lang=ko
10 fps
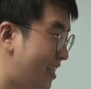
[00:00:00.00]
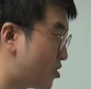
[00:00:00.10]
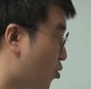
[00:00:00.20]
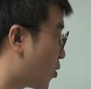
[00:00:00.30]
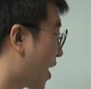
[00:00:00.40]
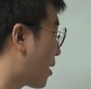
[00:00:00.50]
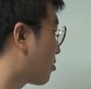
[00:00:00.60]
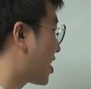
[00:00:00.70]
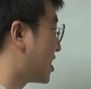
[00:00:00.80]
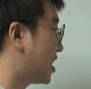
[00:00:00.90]
그래서 올해
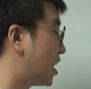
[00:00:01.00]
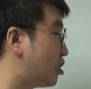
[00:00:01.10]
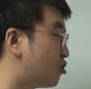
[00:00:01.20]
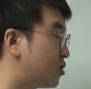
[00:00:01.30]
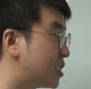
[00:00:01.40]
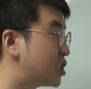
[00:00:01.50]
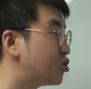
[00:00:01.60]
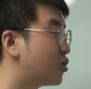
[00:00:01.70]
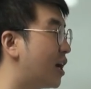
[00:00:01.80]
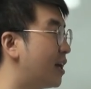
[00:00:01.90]
합격이 안 되는 이유는 이
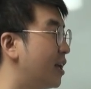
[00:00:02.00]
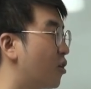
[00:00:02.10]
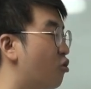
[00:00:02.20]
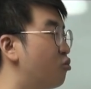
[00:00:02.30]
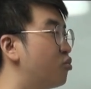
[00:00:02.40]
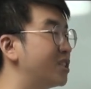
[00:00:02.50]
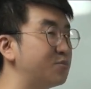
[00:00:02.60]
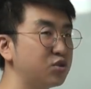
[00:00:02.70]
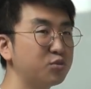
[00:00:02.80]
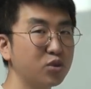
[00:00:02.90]
친구가 공부에
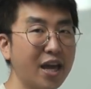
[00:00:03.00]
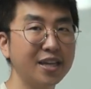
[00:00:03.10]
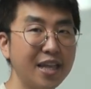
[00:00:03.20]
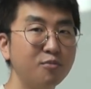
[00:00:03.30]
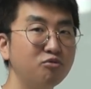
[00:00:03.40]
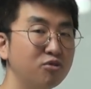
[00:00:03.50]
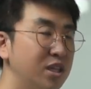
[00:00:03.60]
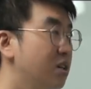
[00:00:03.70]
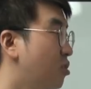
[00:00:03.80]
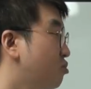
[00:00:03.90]
집중을 못하기
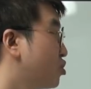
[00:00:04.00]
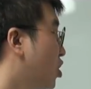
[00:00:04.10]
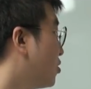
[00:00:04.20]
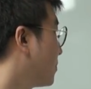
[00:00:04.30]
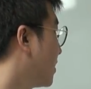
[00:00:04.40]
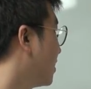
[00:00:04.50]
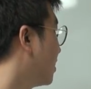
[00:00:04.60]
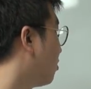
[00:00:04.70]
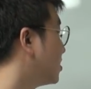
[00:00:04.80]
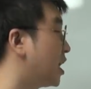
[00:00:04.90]
때문인 거고요.
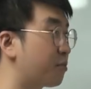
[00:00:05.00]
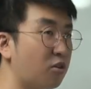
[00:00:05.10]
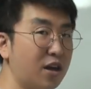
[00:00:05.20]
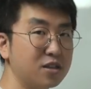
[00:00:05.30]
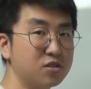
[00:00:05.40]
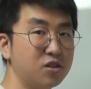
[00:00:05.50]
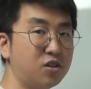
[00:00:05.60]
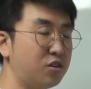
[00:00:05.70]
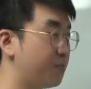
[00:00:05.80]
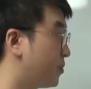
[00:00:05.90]
언제
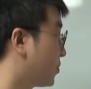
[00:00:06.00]
합격하겠어요?